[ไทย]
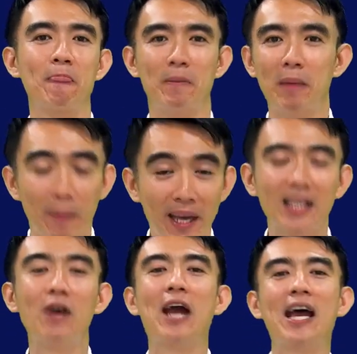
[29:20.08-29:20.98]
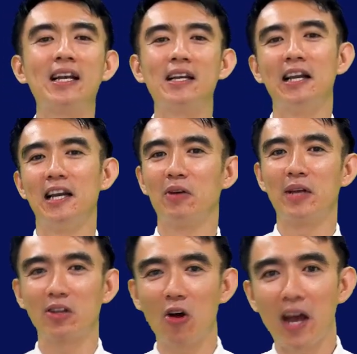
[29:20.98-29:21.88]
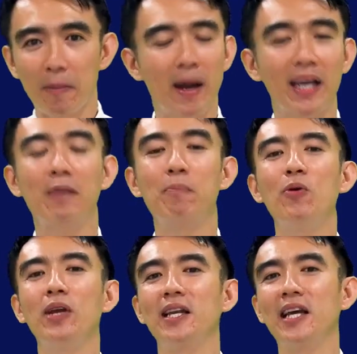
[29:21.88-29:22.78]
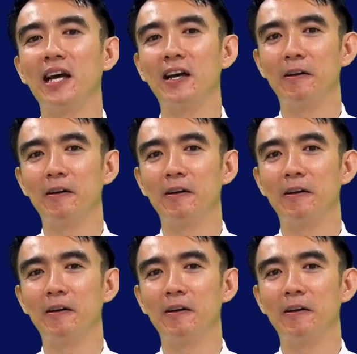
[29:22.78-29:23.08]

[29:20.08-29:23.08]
ไม่เพียงเท่านั้นเรายังต้องให้พระคริสต์ผู้นี้เนี่ย